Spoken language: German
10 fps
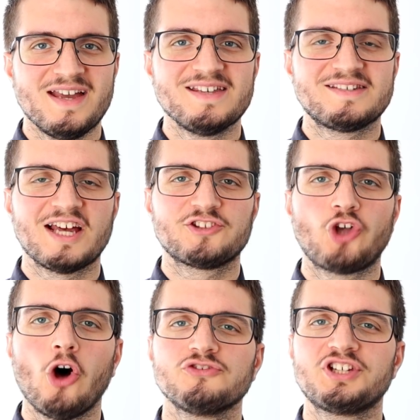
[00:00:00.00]
ist der
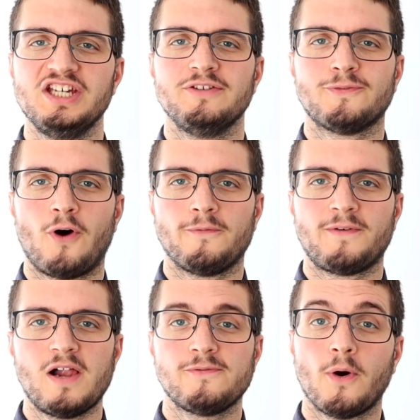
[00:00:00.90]

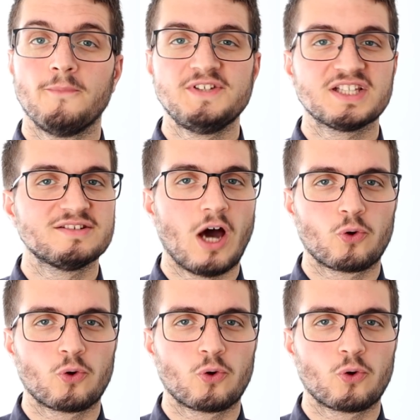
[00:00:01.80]
Tonkin-Vorfall vom 4.